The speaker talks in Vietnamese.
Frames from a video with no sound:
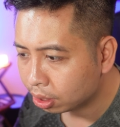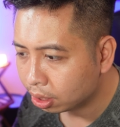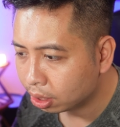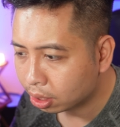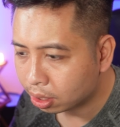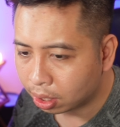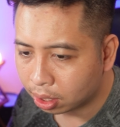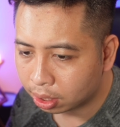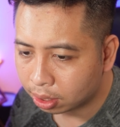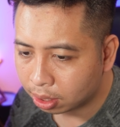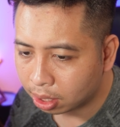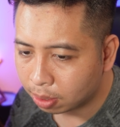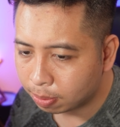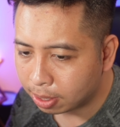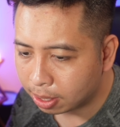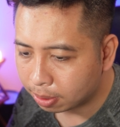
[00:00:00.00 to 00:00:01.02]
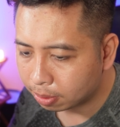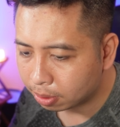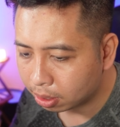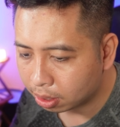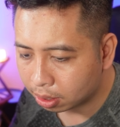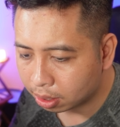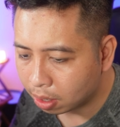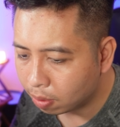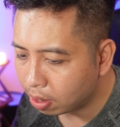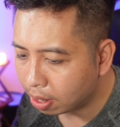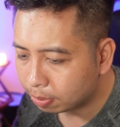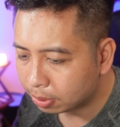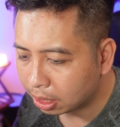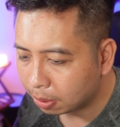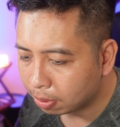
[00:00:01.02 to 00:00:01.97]
Chứ còn nếu mà không
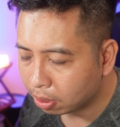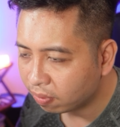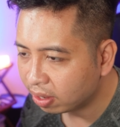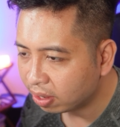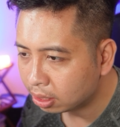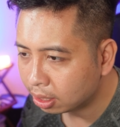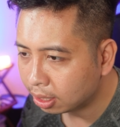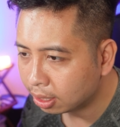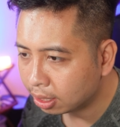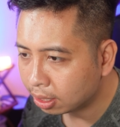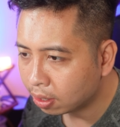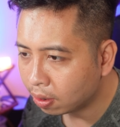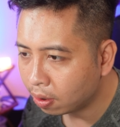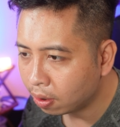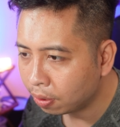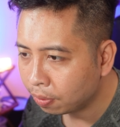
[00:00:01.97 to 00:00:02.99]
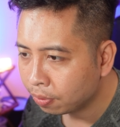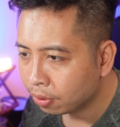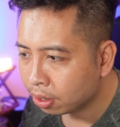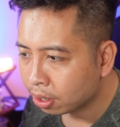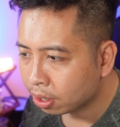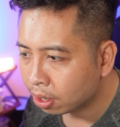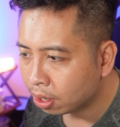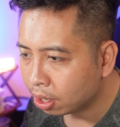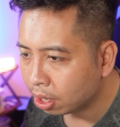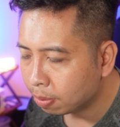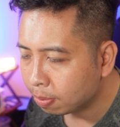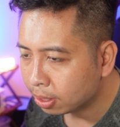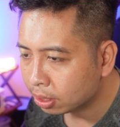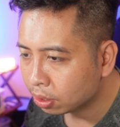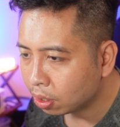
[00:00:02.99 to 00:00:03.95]
làm gì mà nó vẫn trì thì khó. Còn nếu
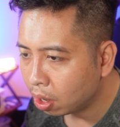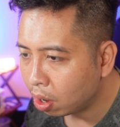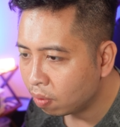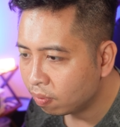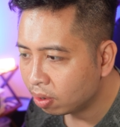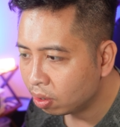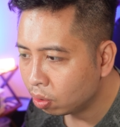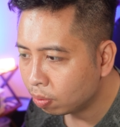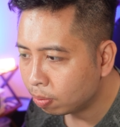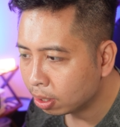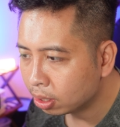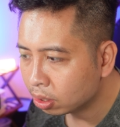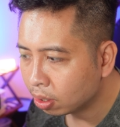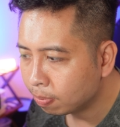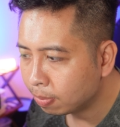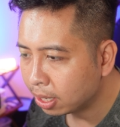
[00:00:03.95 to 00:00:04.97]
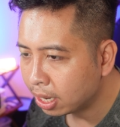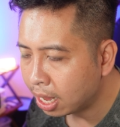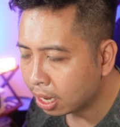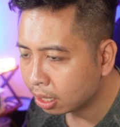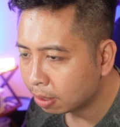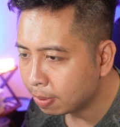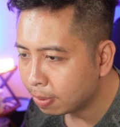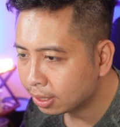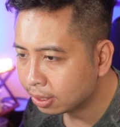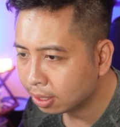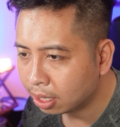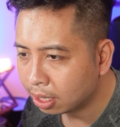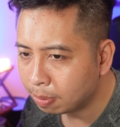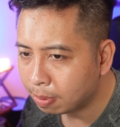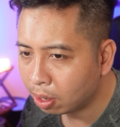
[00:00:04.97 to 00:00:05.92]
mà do overloop hay do mỡ đặc thì bạn
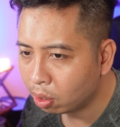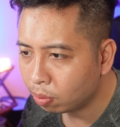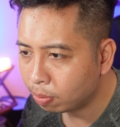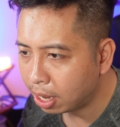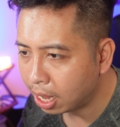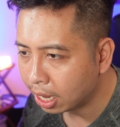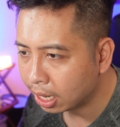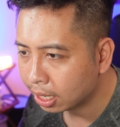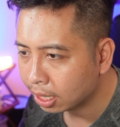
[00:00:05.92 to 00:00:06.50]
rửa đi bạn loop lại.